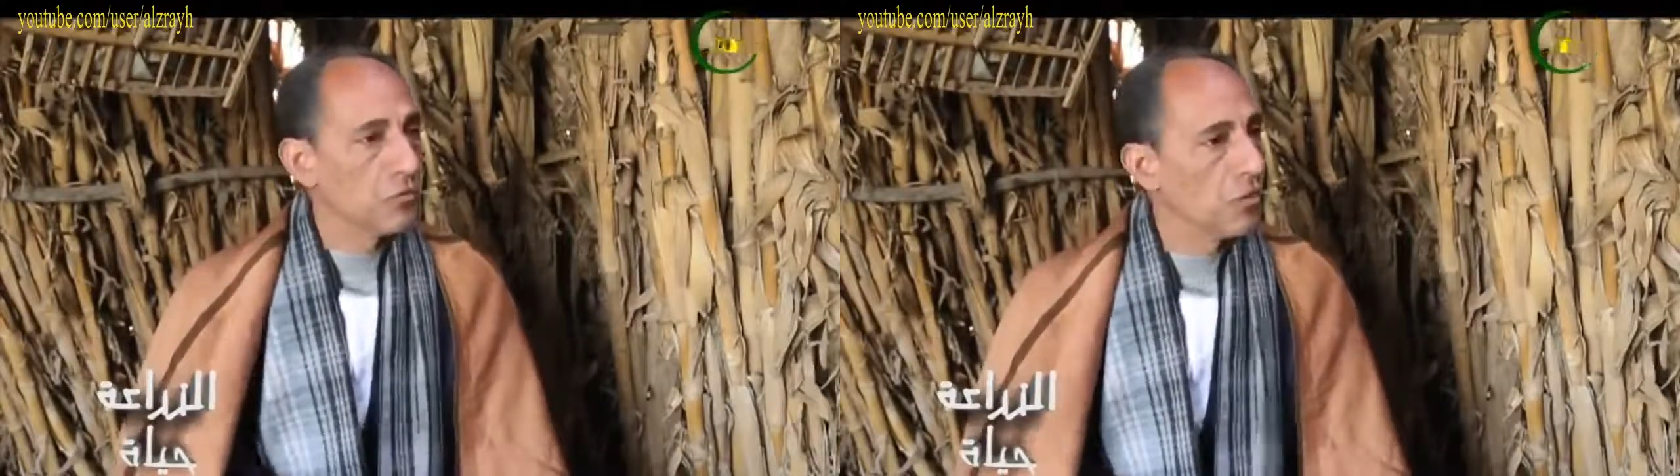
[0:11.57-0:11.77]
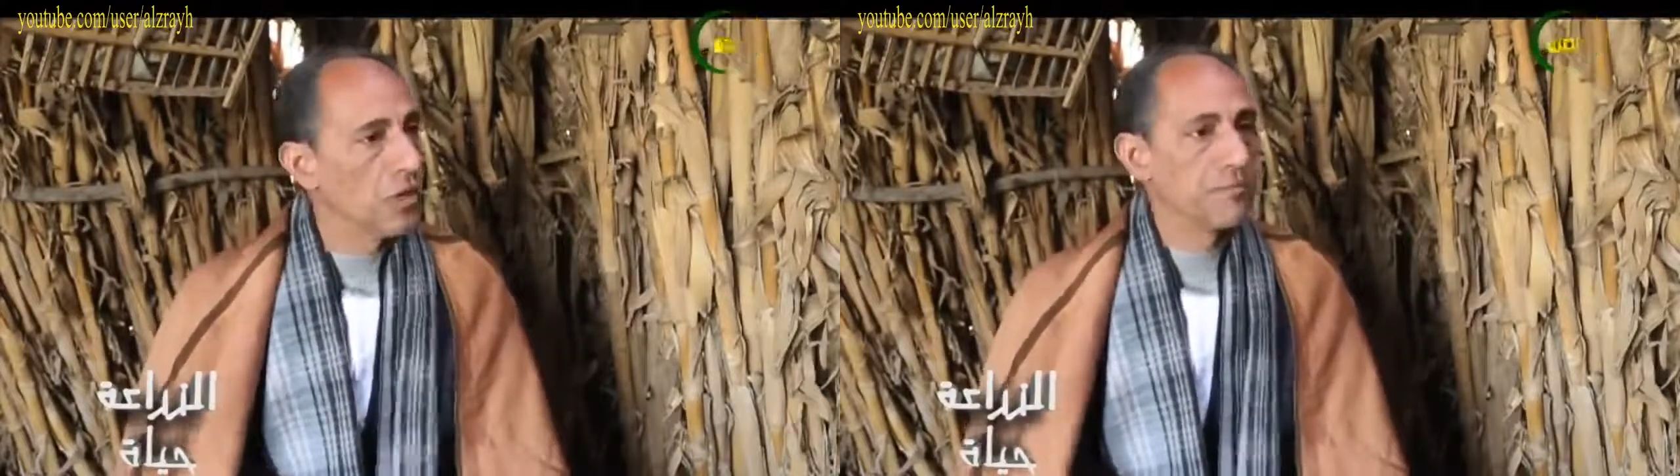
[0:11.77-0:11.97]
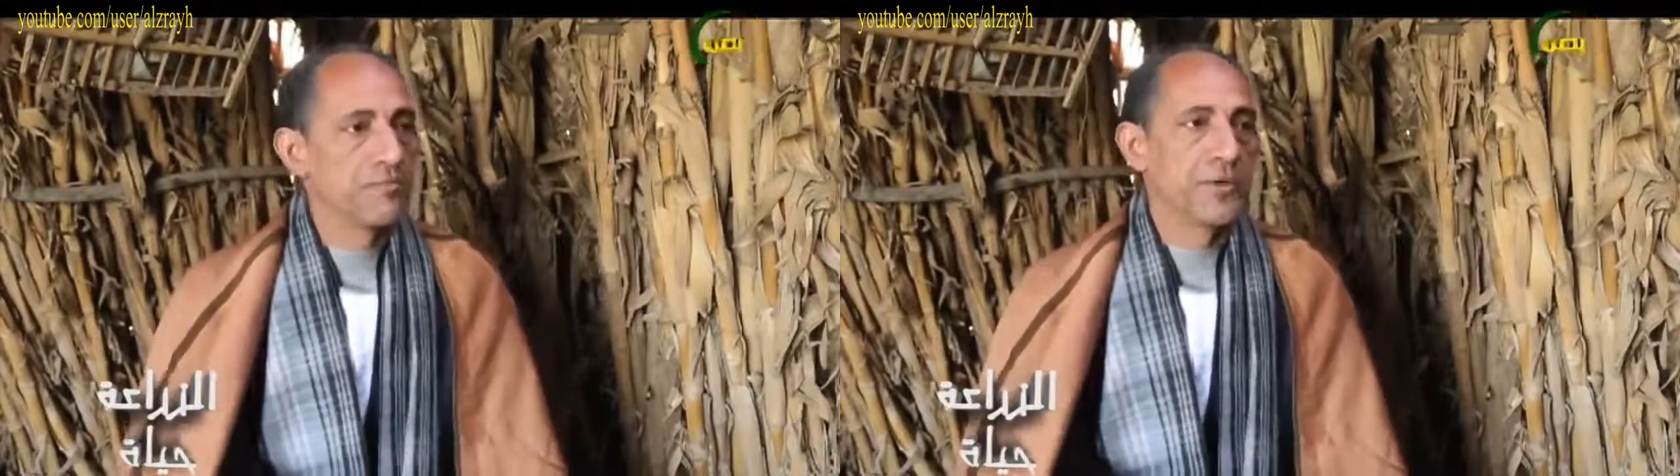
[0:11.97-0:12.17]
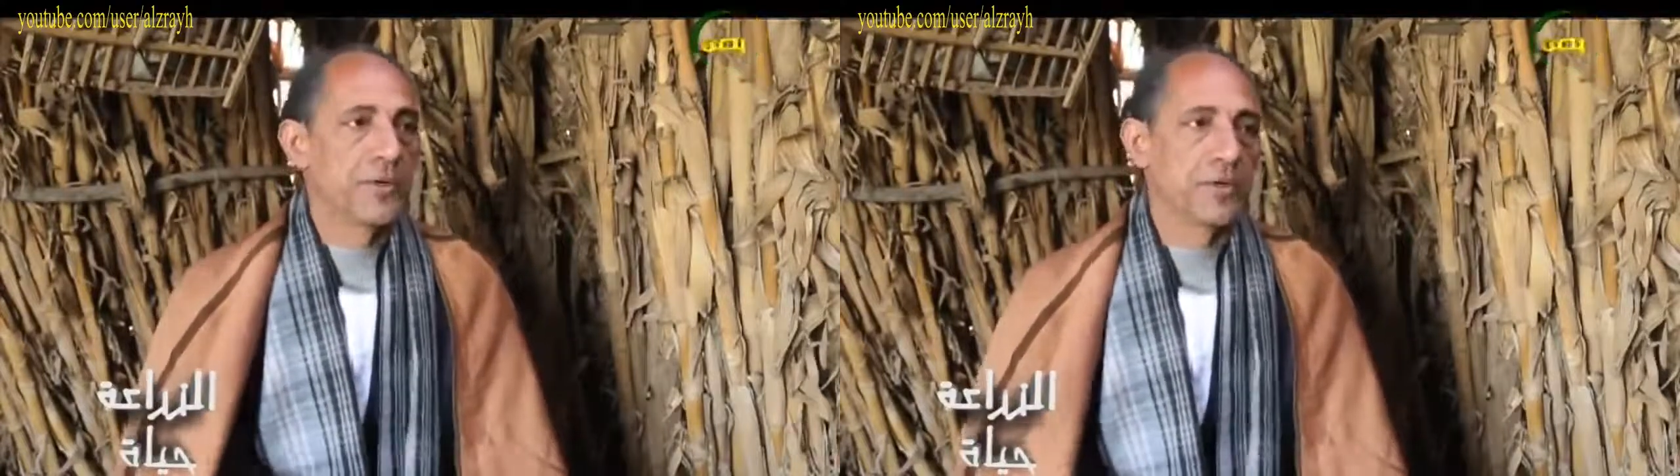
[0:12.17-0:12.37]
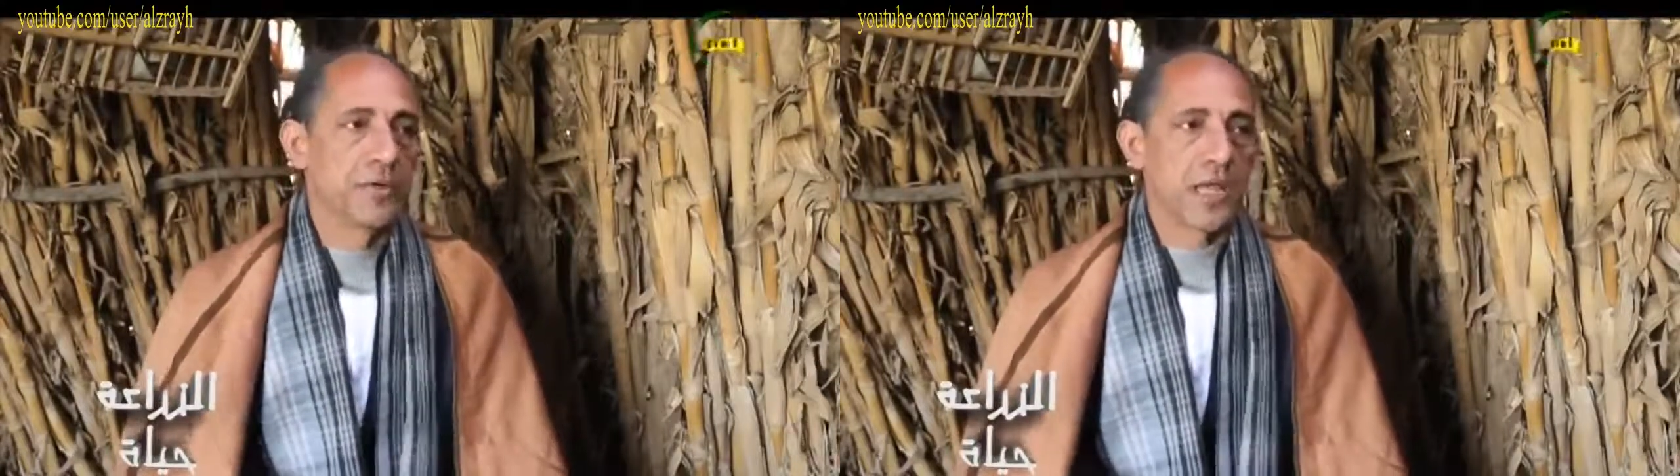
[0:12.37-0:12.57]
وعيب
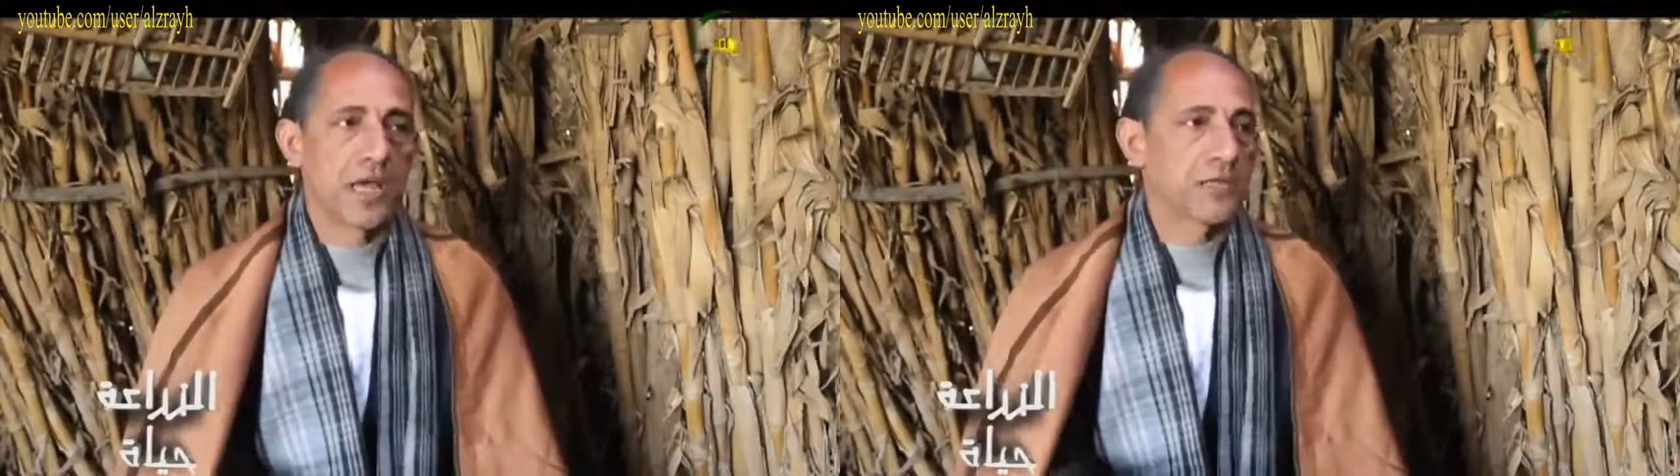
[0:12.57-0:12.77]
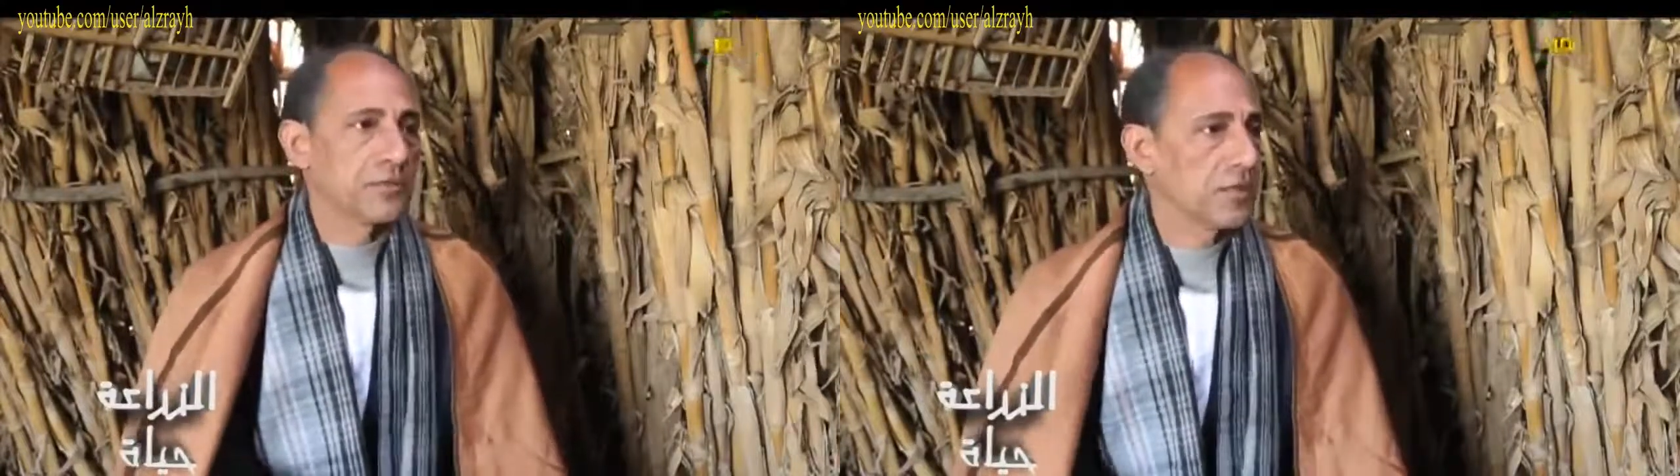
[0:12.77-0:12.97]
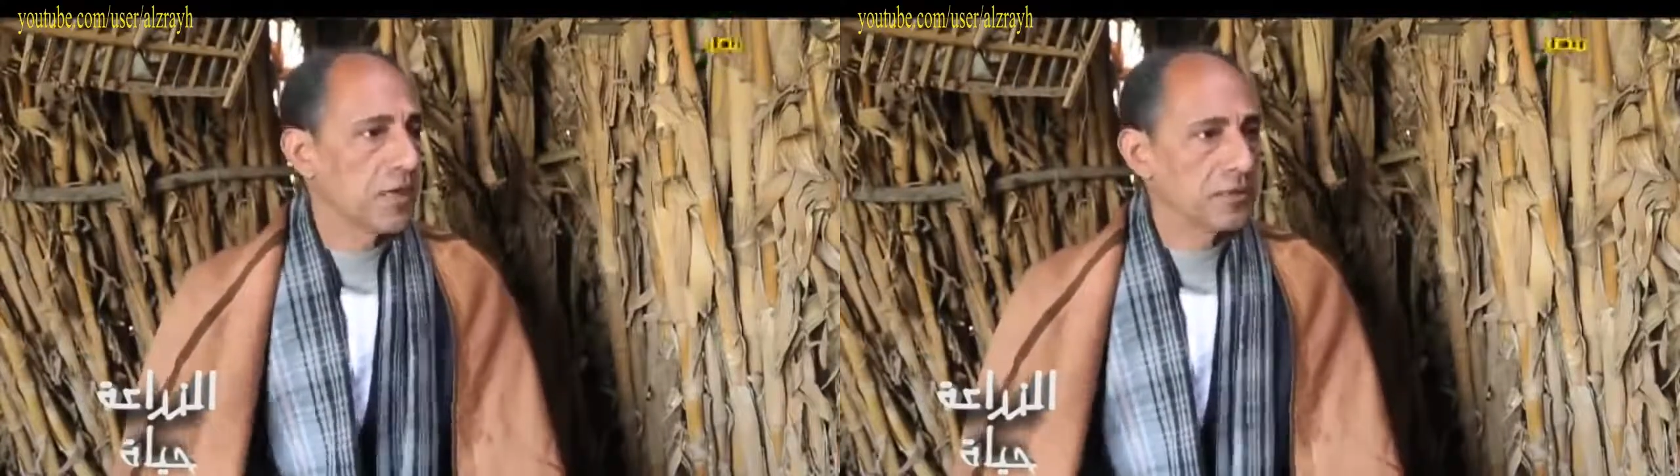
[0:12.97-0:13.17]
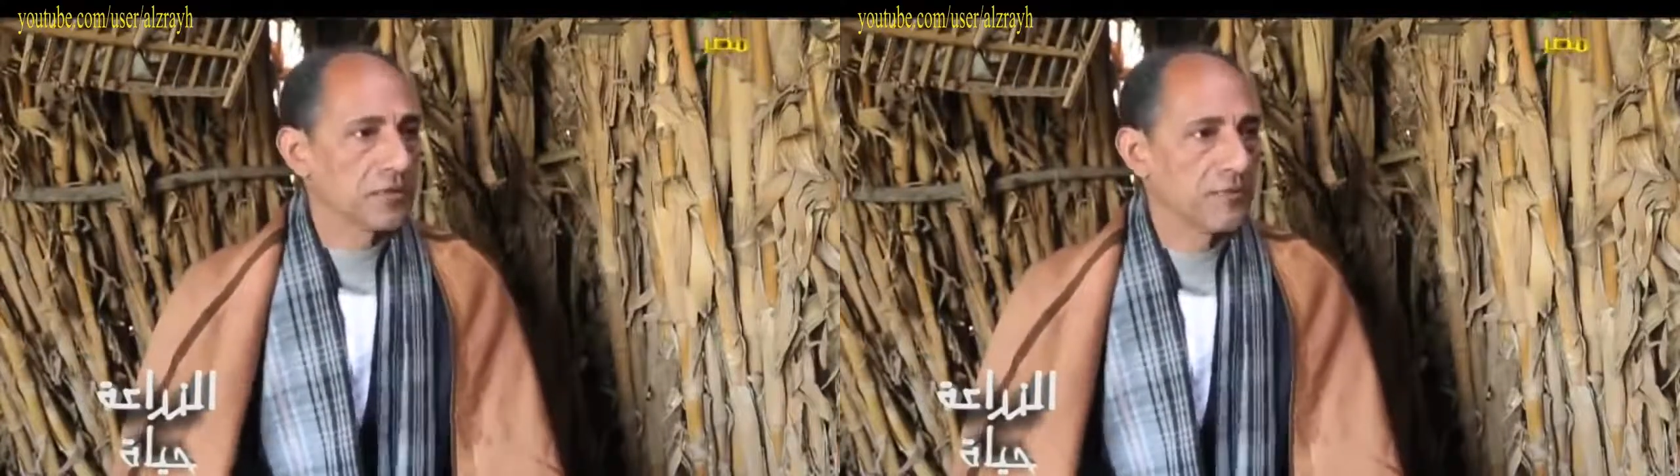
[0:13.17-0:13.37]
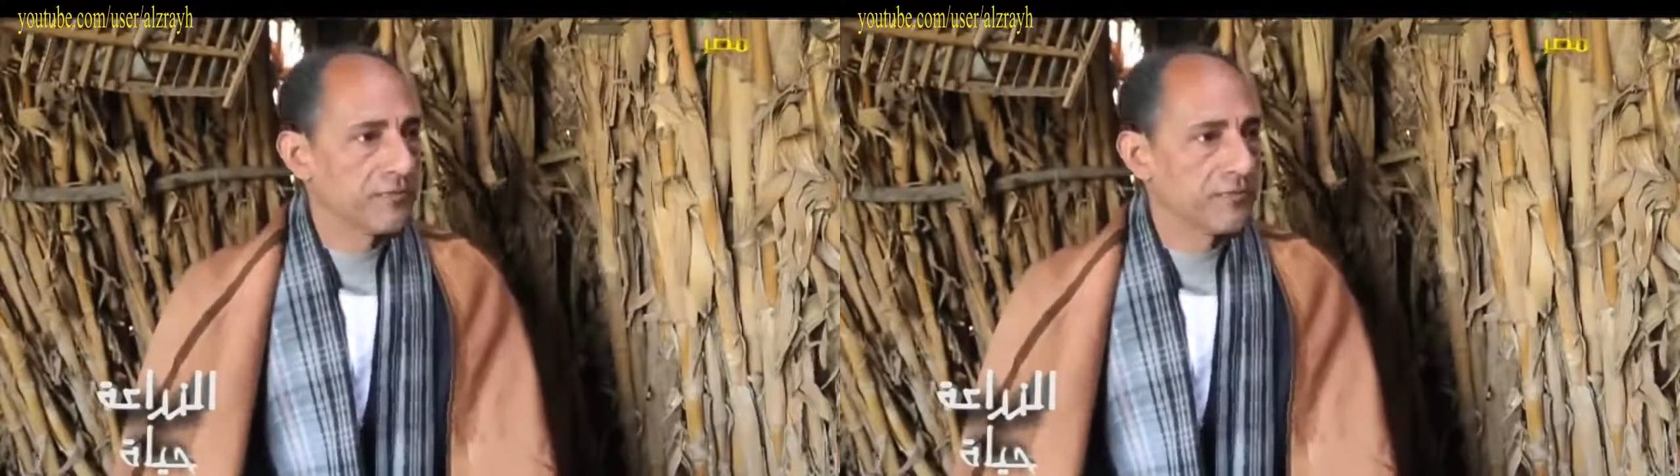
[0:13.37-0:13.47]
الحجر الصحي عندنا